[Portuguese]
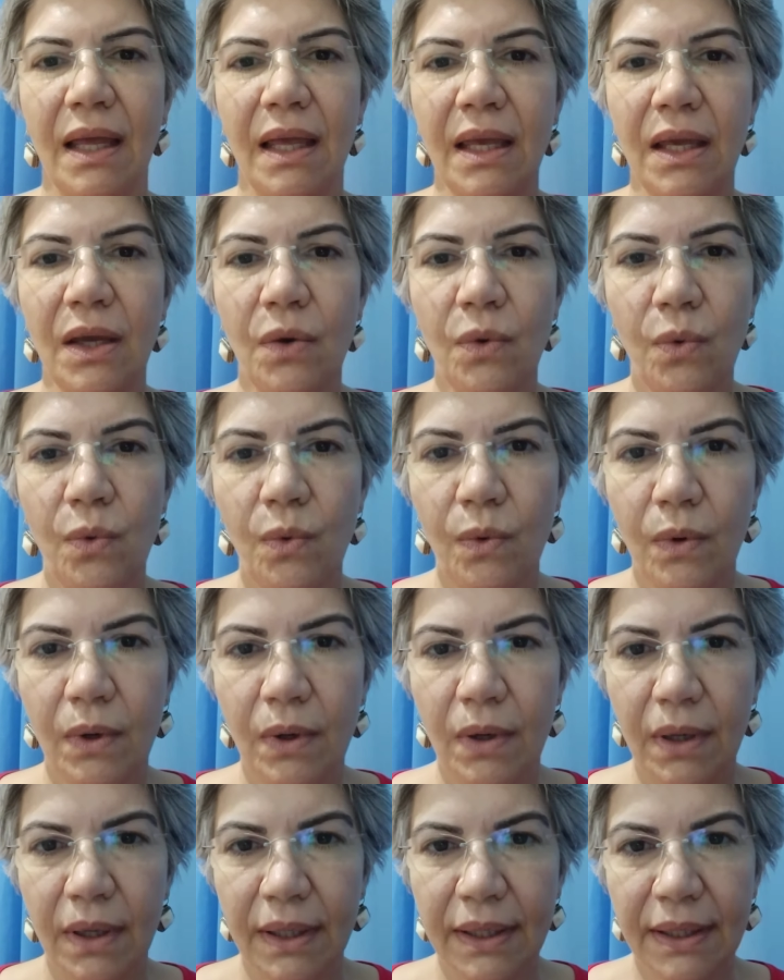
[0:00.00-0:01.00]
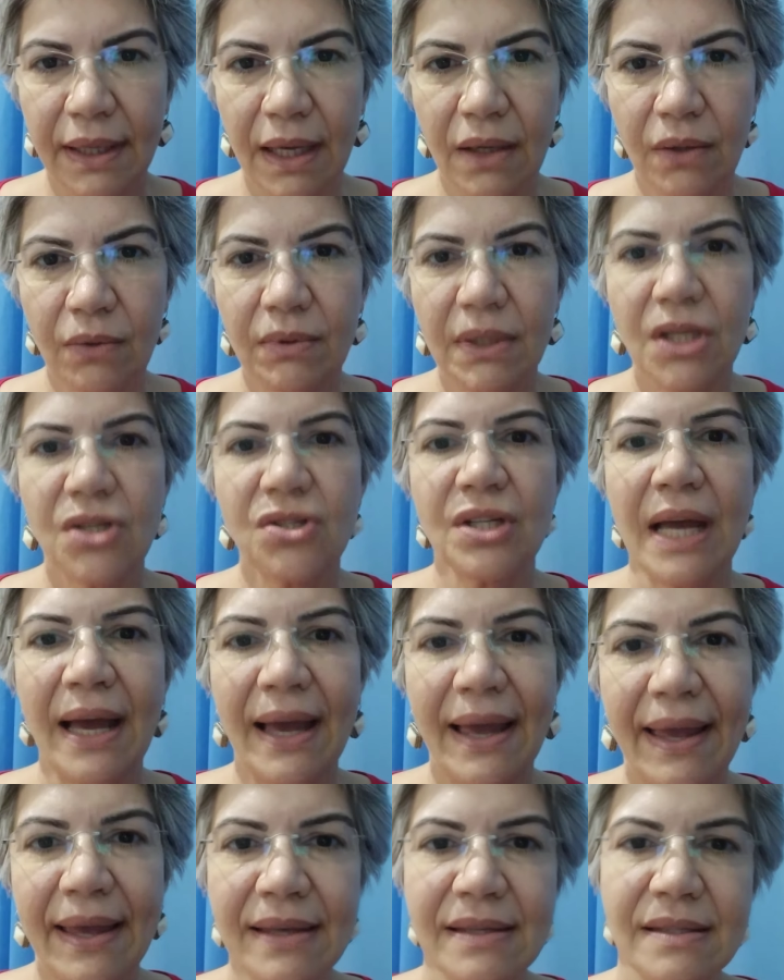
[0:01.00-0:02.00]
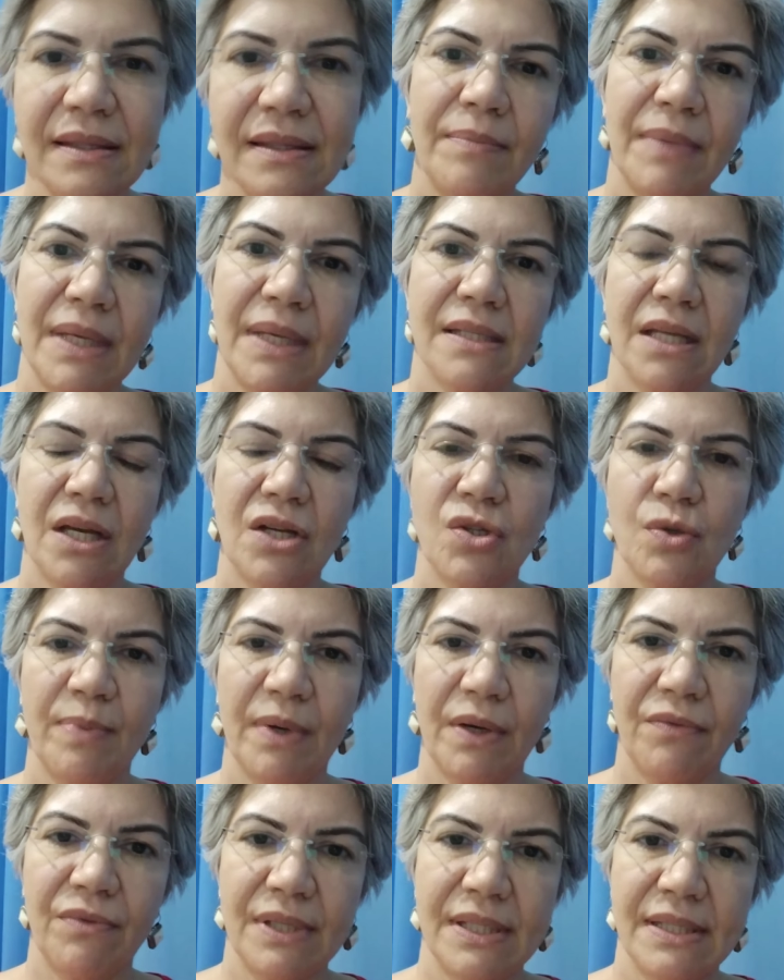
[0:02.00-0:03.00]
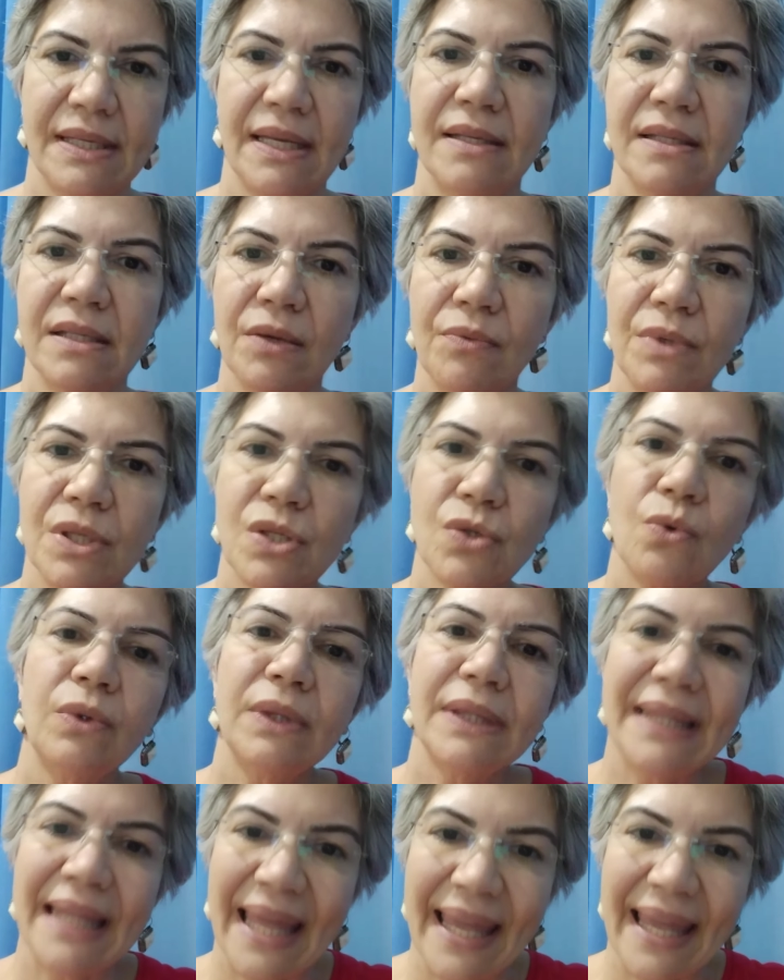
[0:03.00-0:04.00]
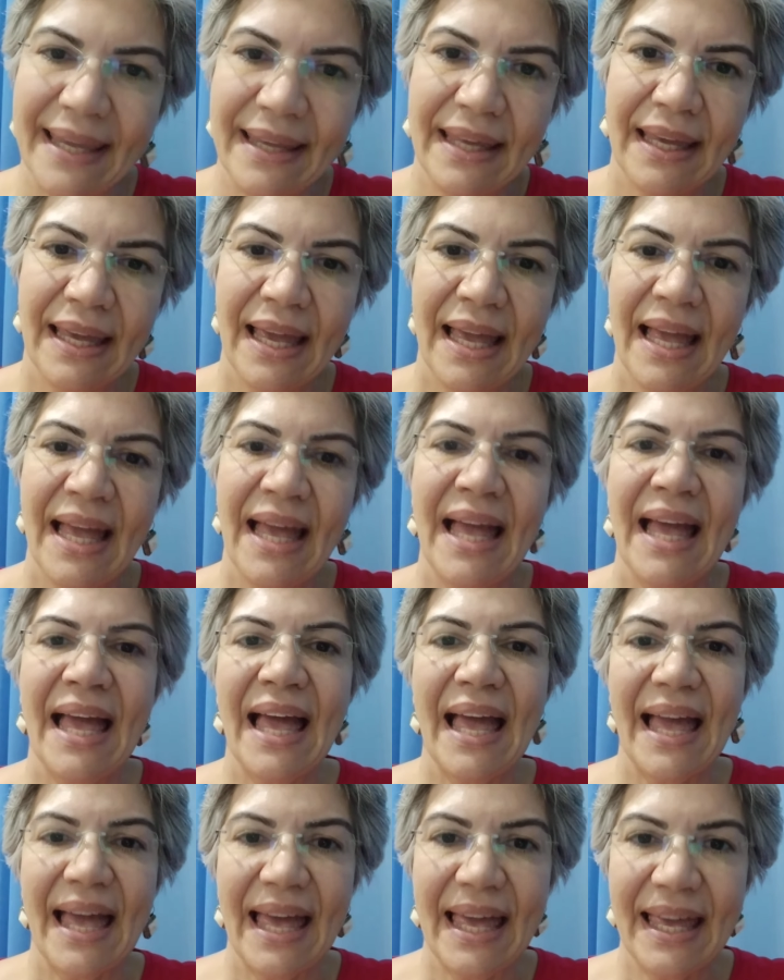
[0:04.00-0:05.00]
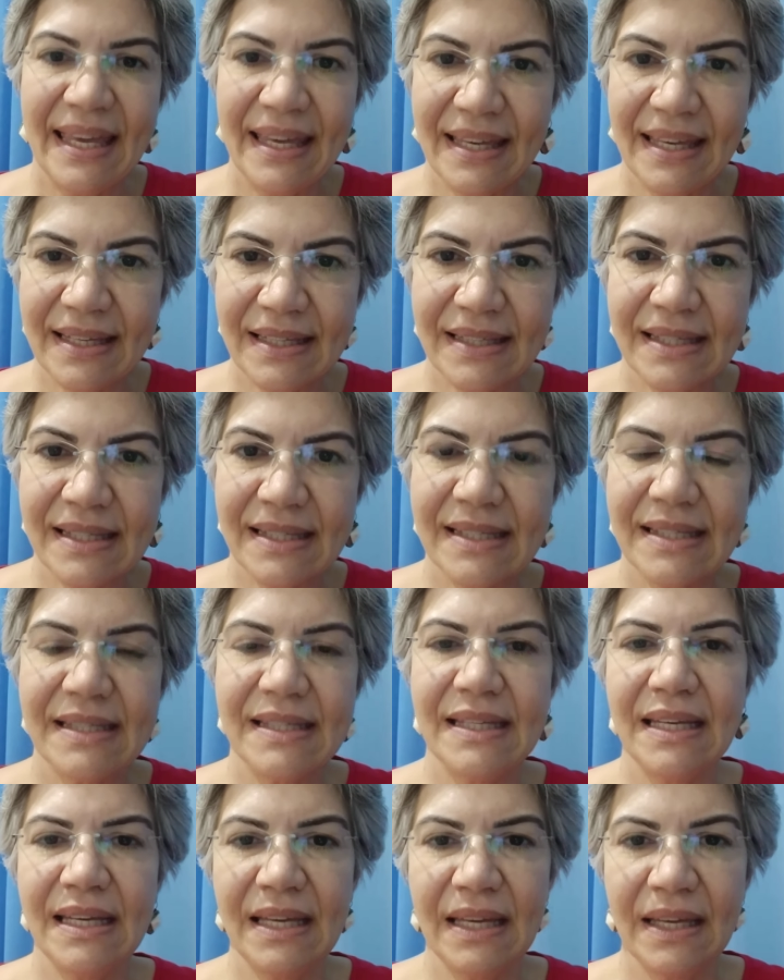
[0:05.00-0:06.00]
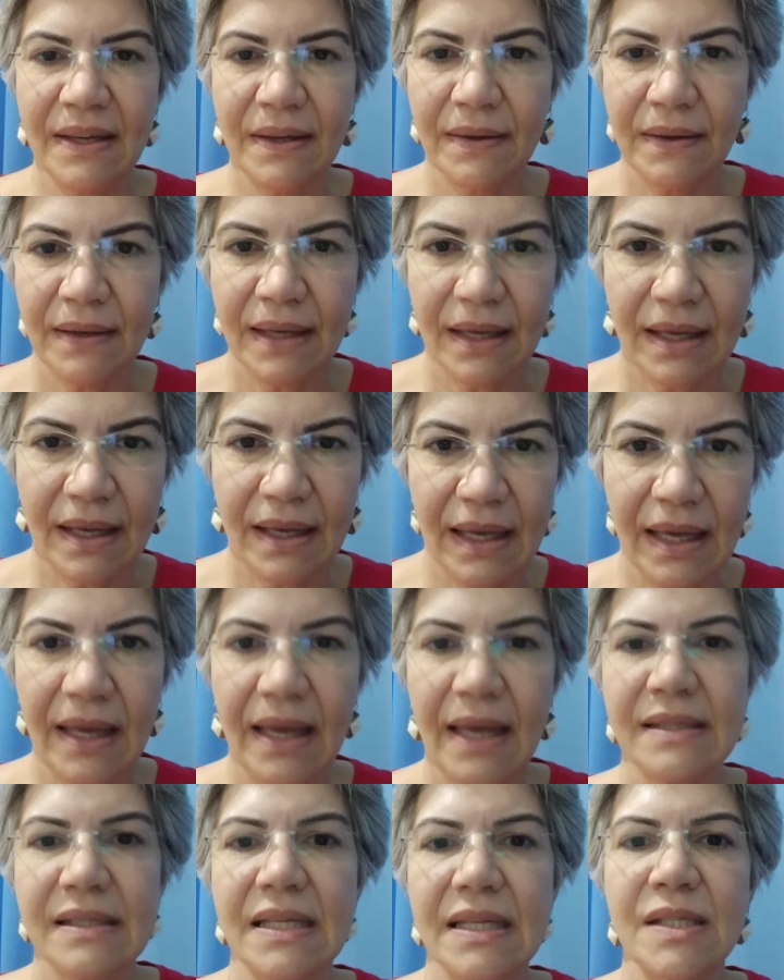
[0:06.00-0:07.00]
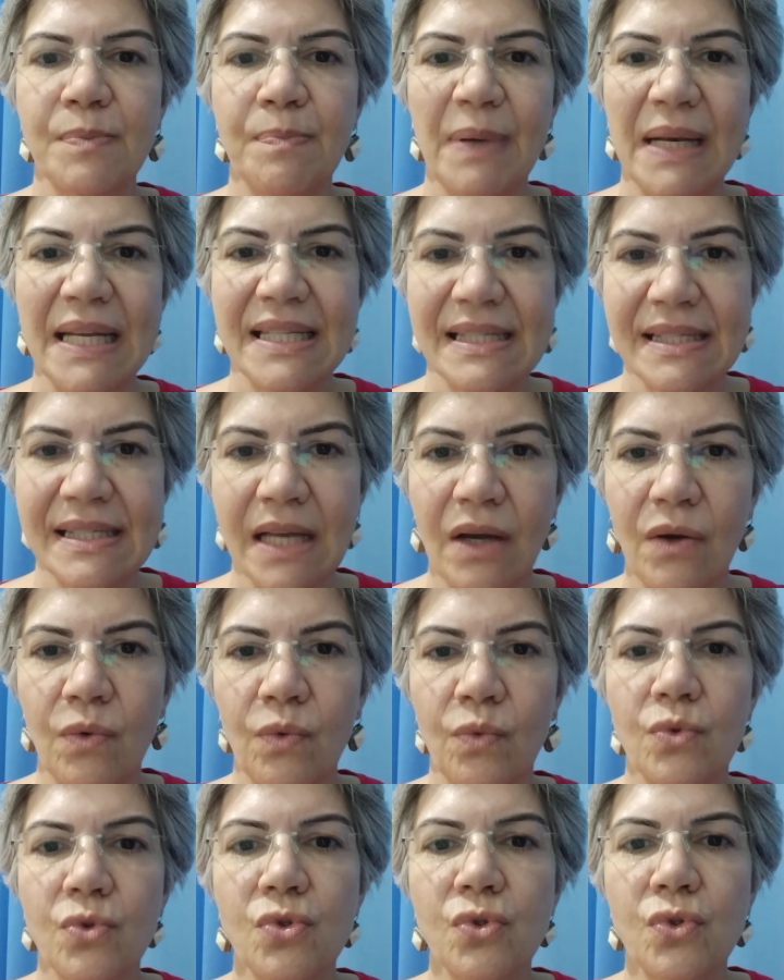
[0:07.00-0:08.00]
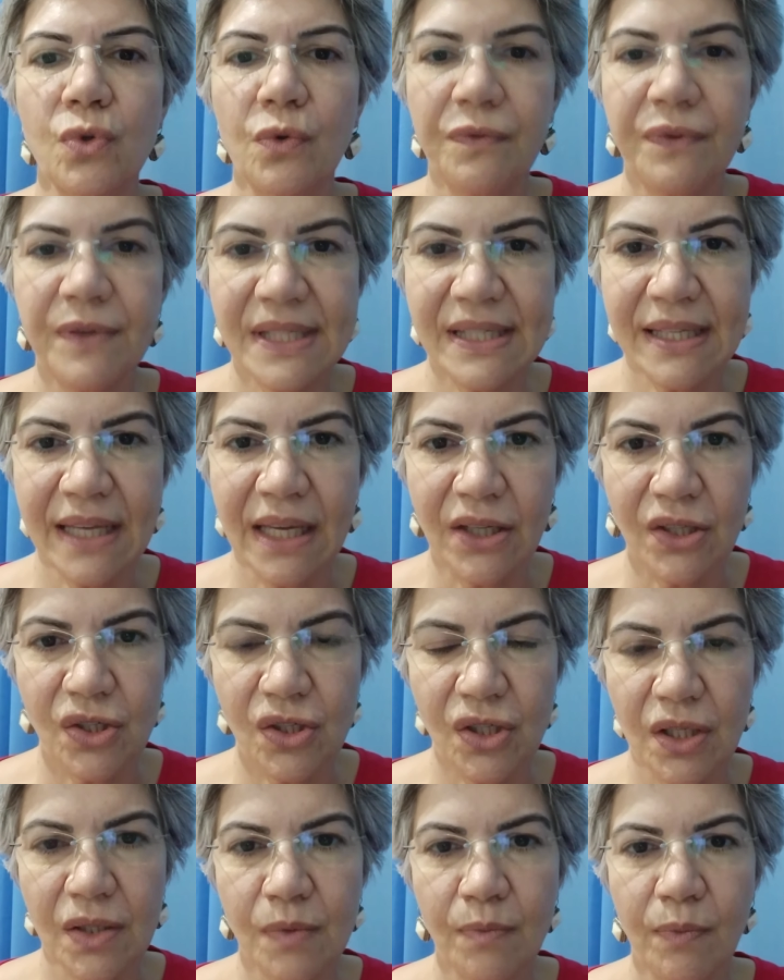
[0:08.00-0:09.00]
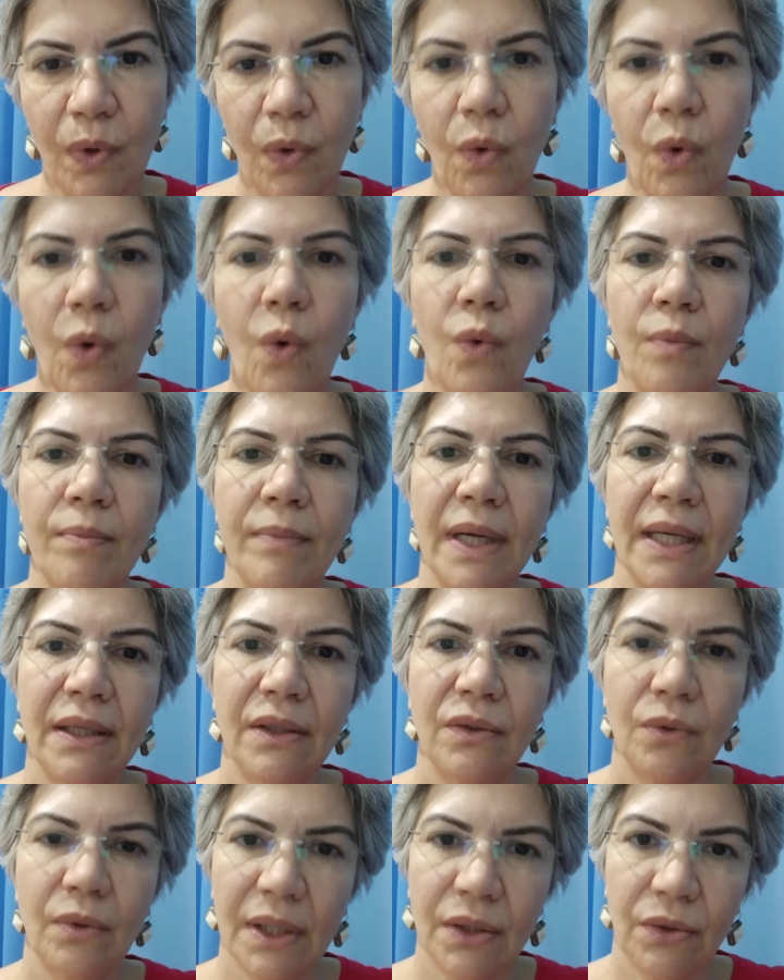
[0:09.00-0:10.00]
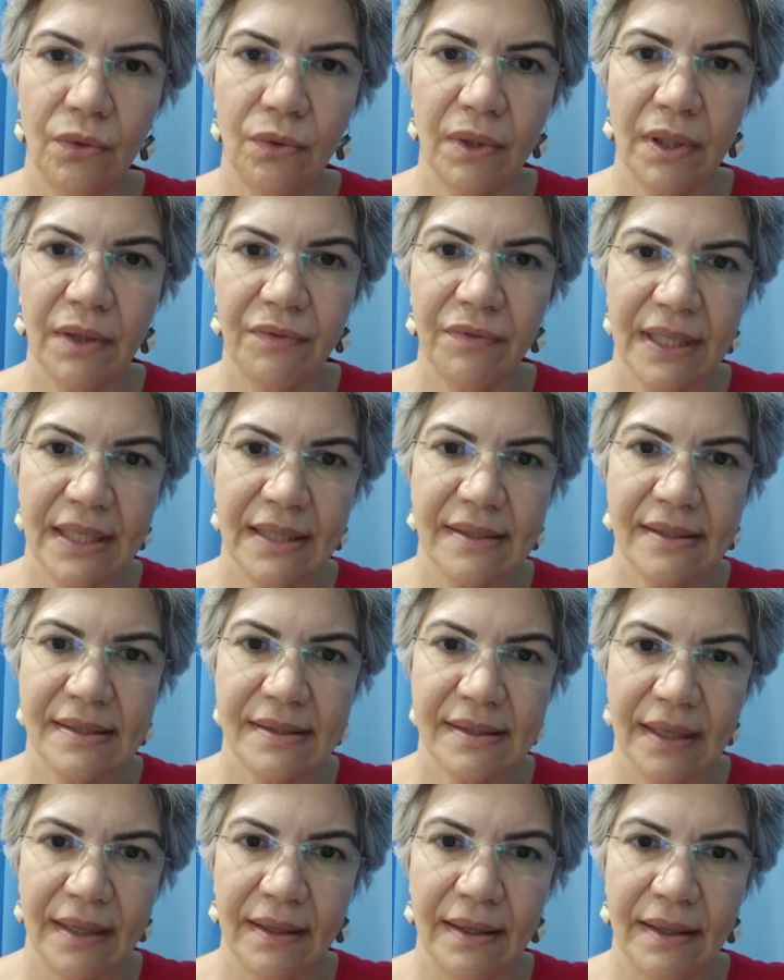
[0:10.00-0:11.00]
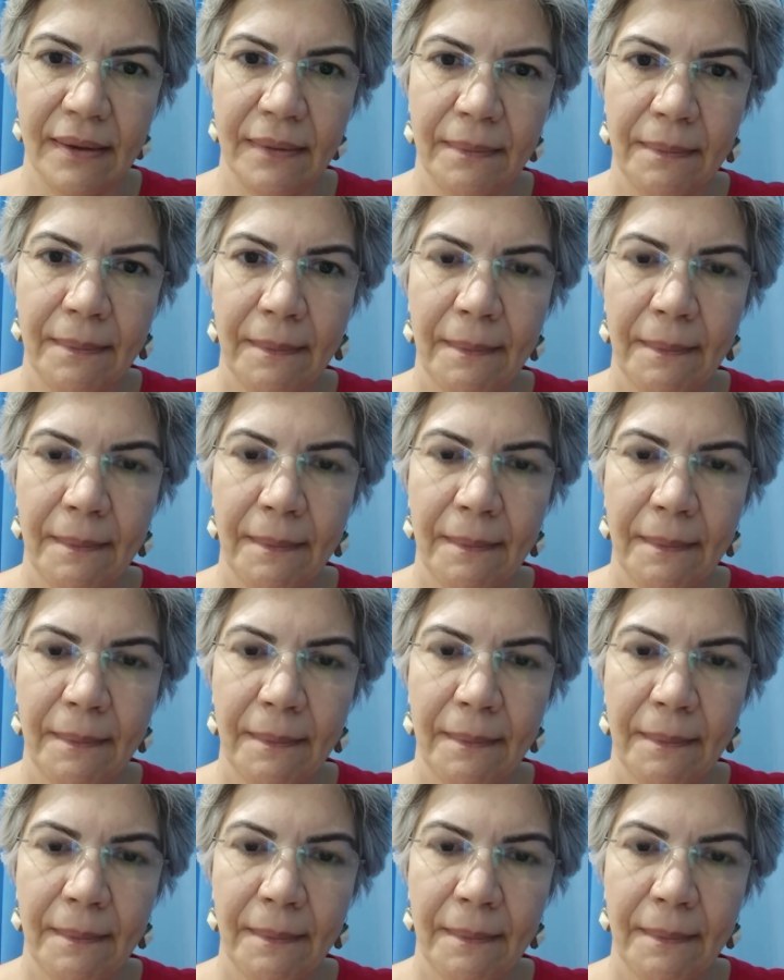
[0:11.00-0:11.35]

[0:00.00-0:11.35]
Eu quero deixar esta mensagem para vocês. Eu escutei esse essa expressão suficientismo com uma educadora financeira